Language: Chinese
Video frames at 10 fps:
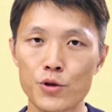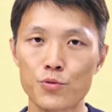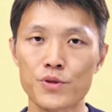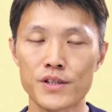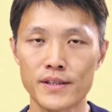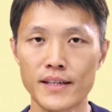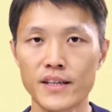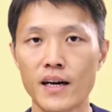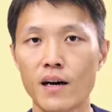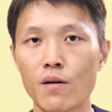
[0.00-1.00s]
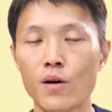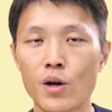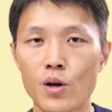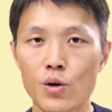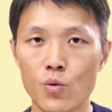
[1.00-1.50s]
各位读者，大家好，
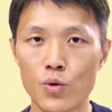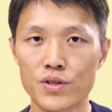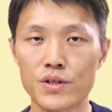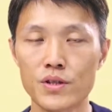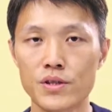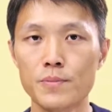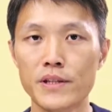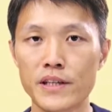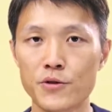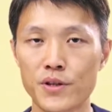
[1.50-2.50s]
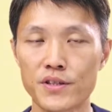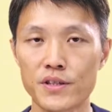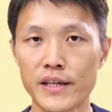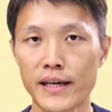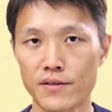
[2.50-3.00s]
我是基本电学
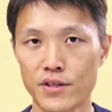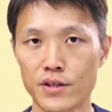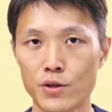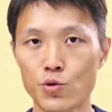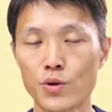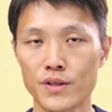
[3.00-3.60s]
实力养成的